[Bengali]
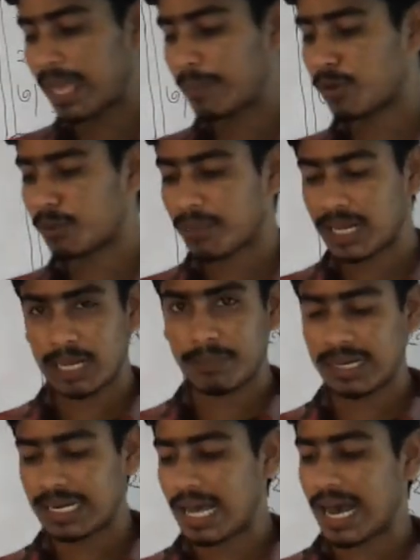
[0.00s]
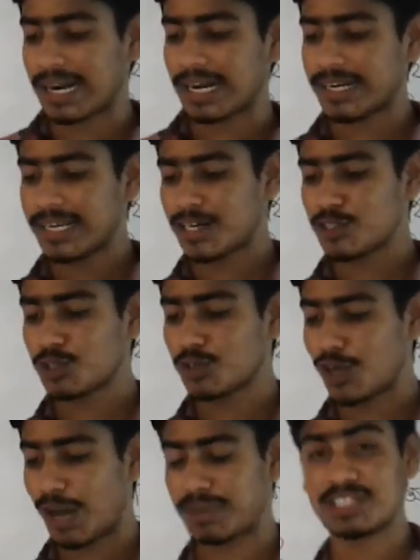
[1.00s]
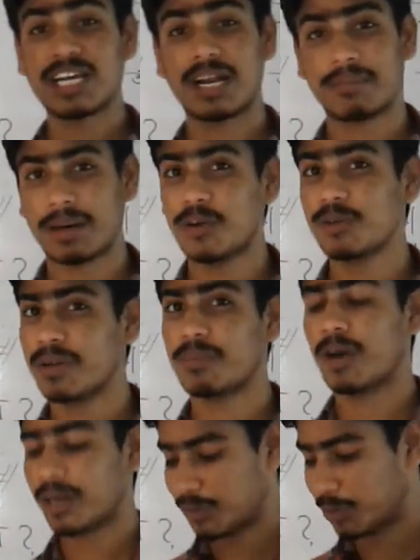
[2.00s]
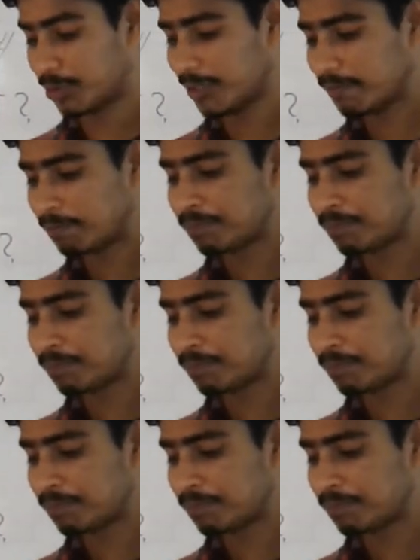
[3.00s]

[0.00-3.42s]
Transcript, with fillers: এবং মালামাল আনা নেয়ার জন্য আমরা যানবাহন ব্যবহার করি